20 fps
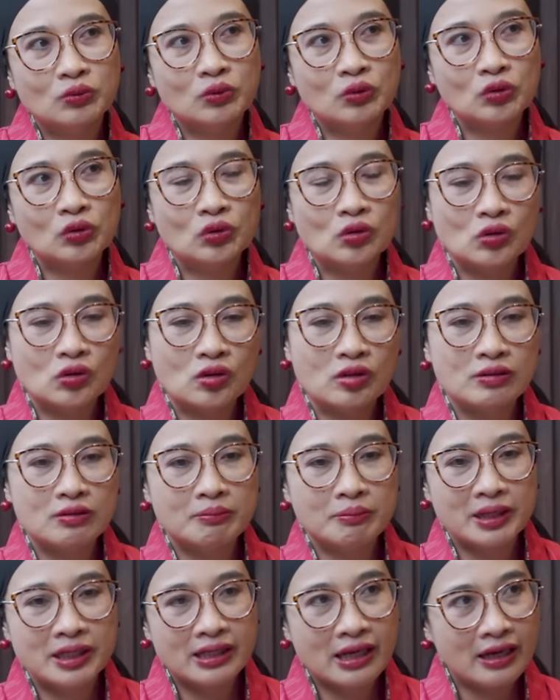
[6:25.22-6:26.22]
untuk
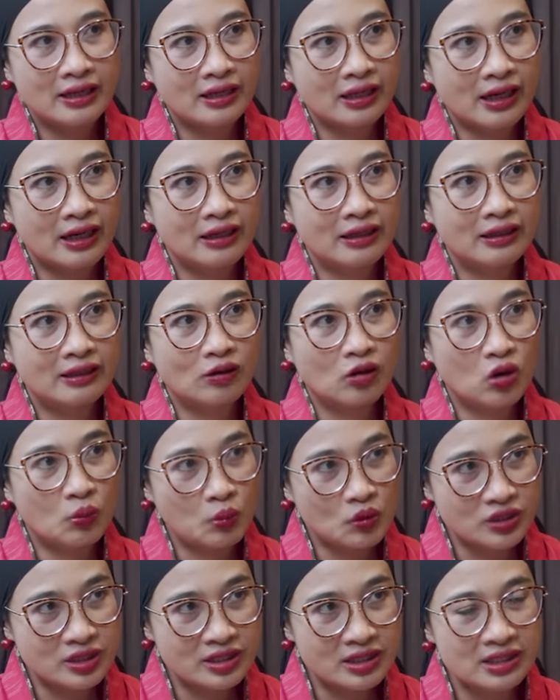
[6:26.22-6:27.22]
meniadakan
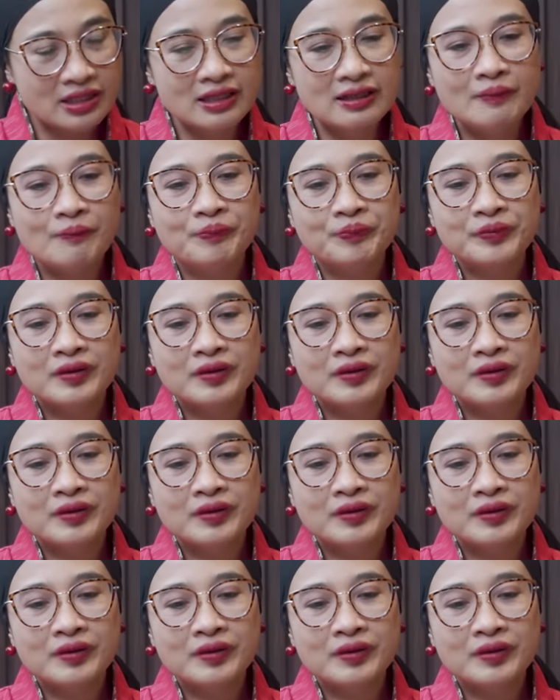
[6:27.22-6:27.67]
oposisi.